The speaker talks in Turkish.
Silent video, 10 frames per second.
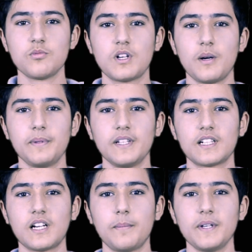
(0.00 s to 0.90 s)
Tüm
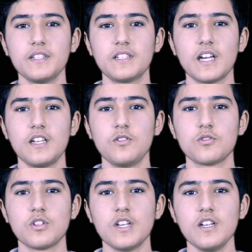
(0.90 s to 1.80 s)
kapılar kapanırken
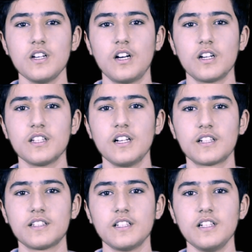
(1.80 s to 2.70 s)
yüzüne, ardı
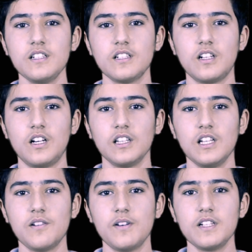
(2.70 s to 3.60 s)
ardına
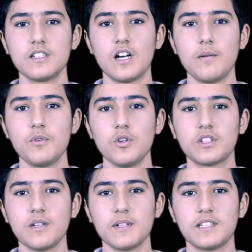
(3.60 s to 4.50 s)
Allah var, gam
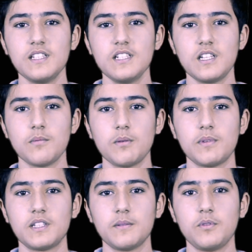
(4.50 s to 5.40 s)
yok demektir İmam
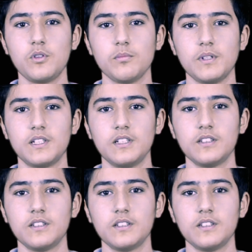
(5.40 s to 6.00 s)
Hatipli olmak.